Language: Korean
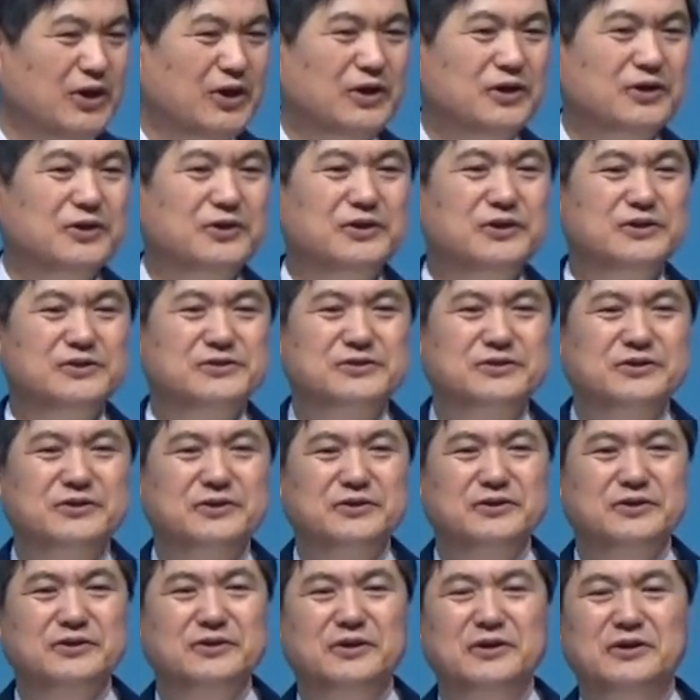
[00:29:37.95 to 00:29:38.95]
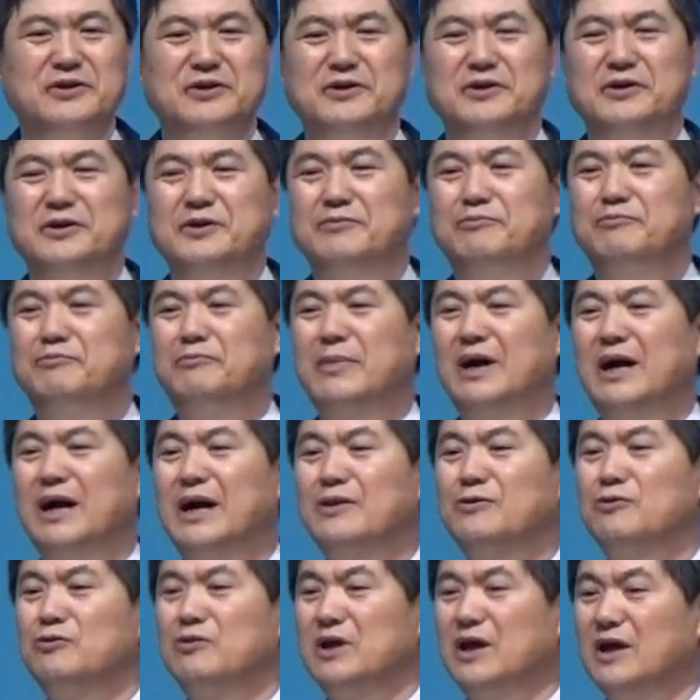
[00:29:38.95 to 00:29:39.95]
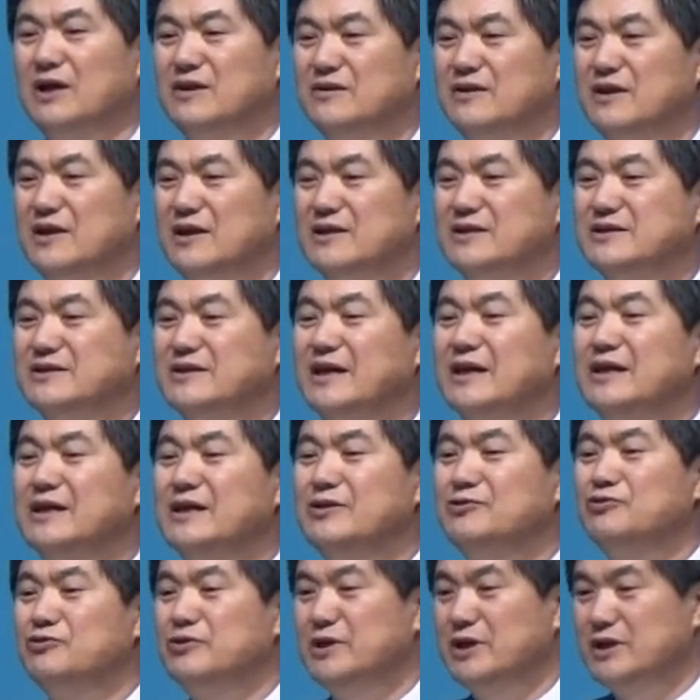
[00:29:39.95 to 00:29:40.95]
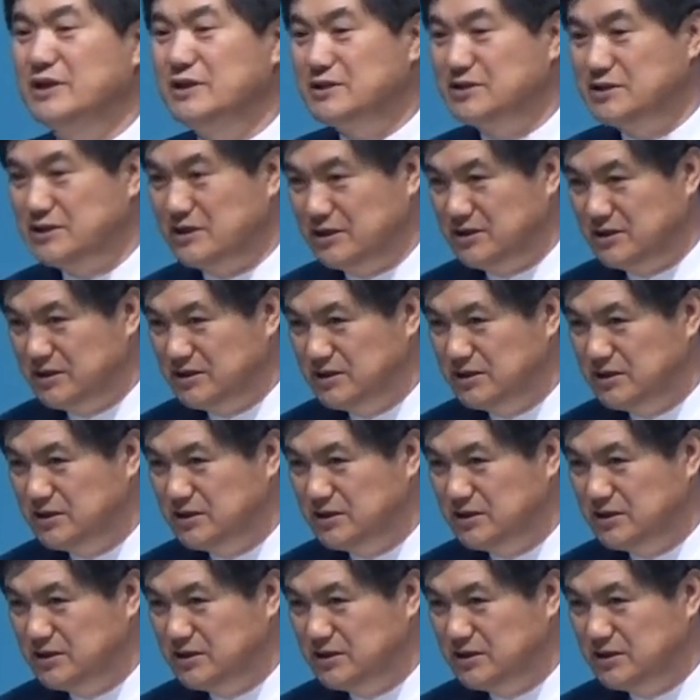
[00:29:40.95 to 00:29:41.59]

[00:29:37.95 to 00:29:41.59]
그래서 마누라한테 잘해줘야지.